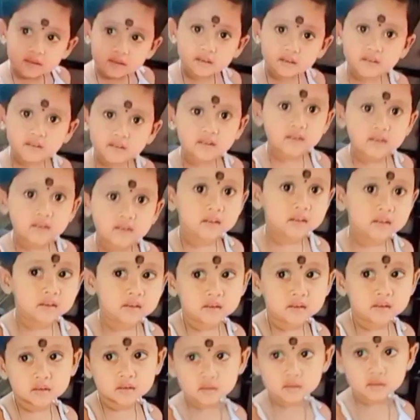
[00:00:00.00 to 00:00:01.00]
হয়ে গেছে
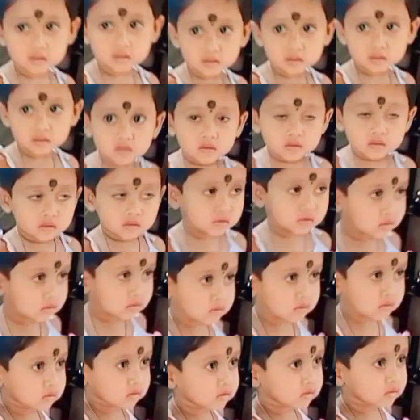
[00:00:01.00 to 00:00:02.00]
তারপরে আর
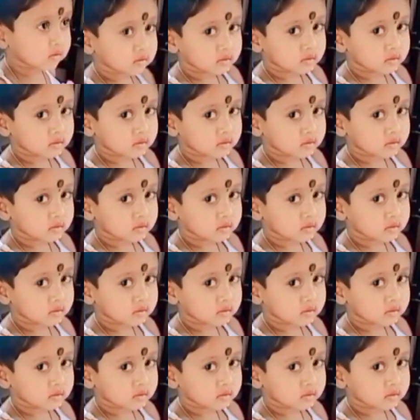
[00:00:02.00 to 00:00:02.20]
কি ওর